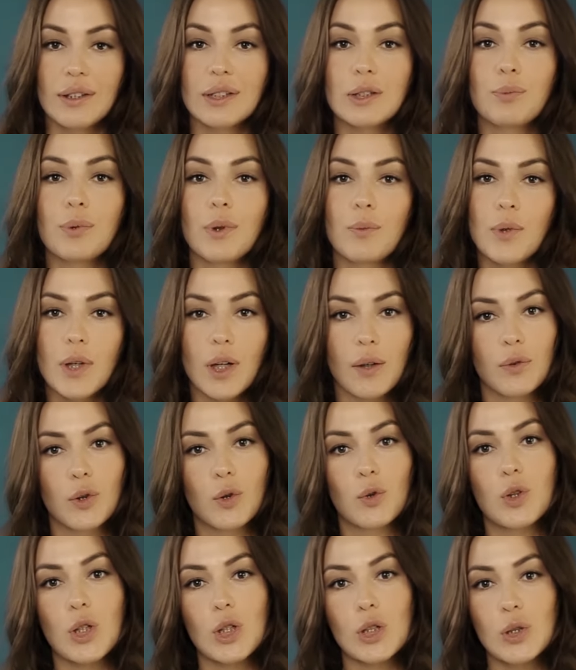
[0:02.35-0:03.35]

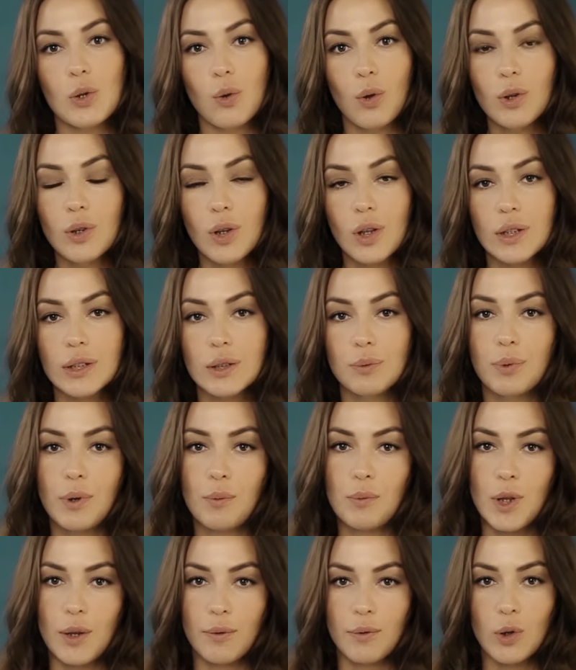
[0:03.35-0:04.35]
дипломированный нутрициолог,
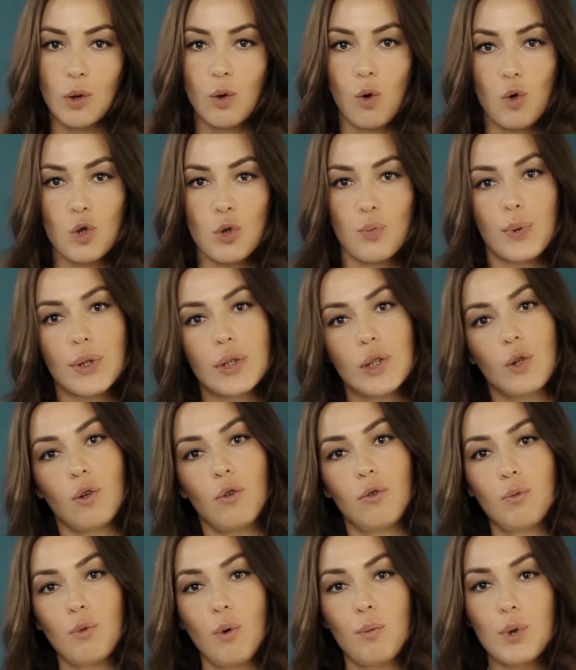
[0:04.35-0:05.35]
дипломированный коуч по
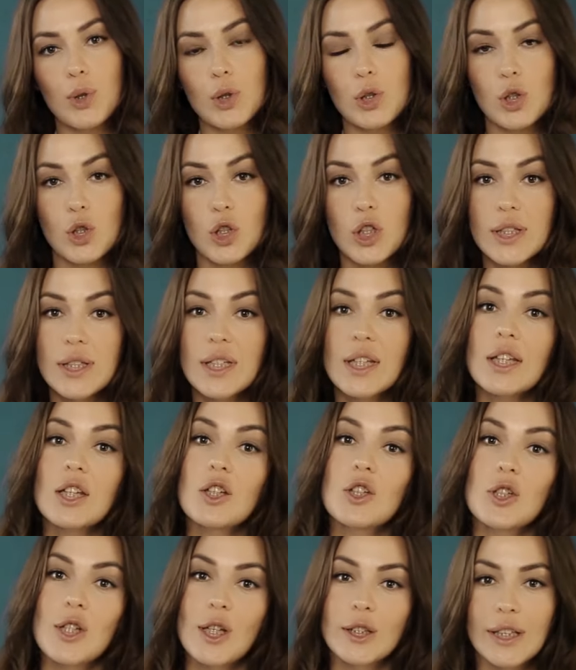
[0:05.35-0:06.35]
здоровому образу жизни
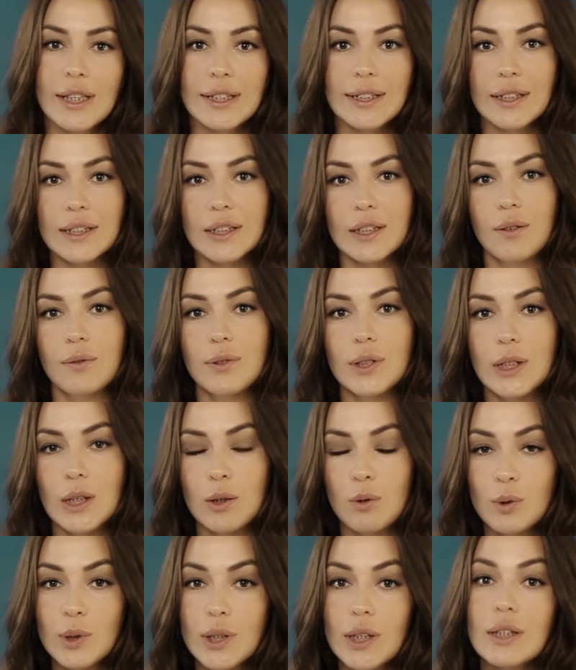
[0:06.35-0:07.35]
и член Российского
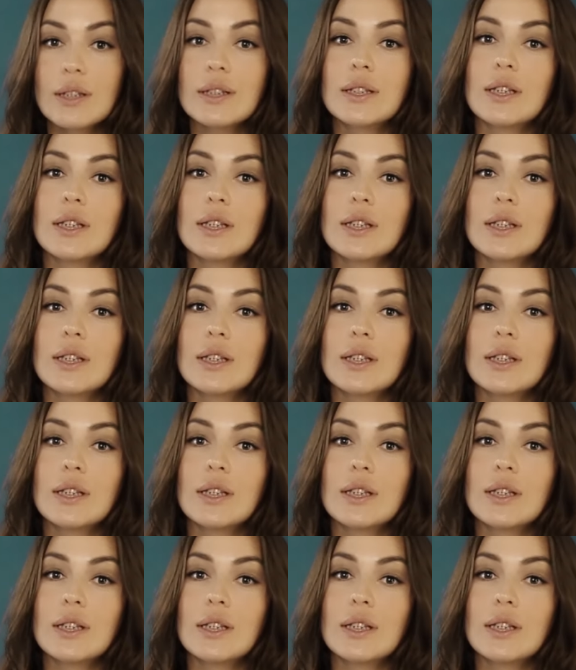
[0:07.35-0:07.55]
союза